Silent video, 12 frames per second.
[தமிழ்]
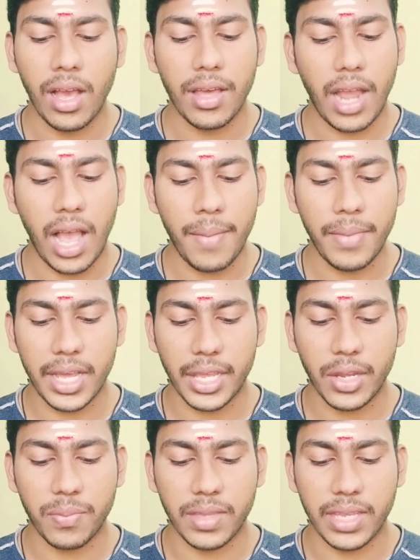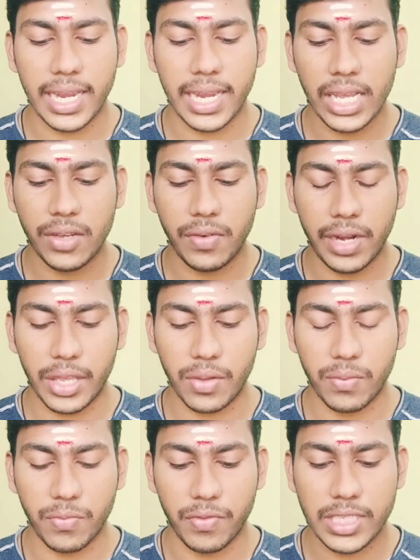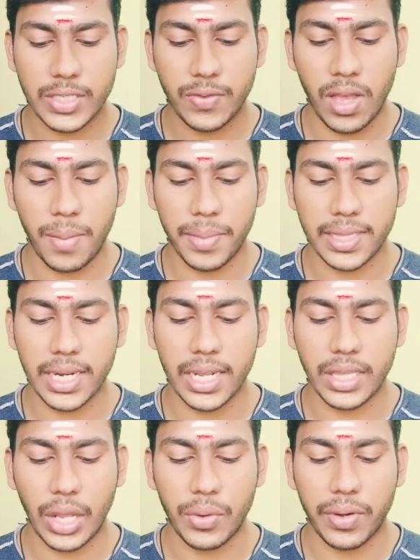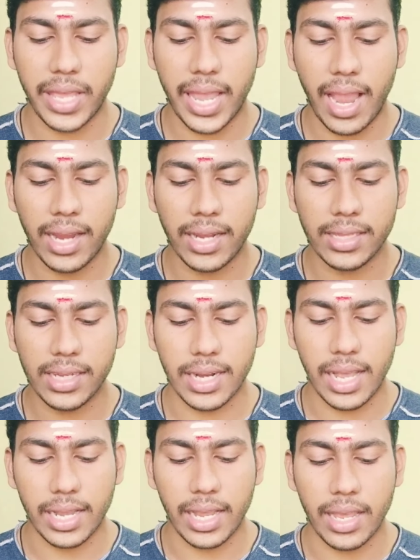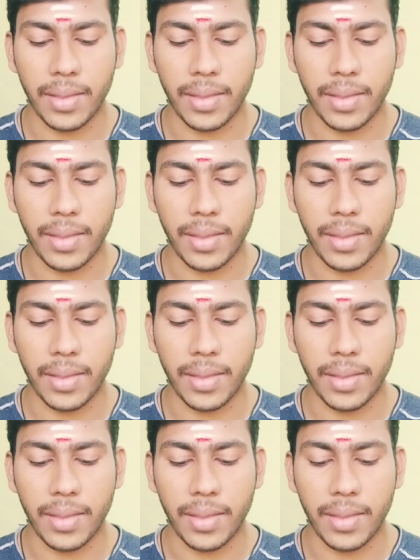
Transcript: ராமனையும் இலக்குவனையும் விஸ்வாமித்திரர் தன்னுடைய யாகத்திற்காக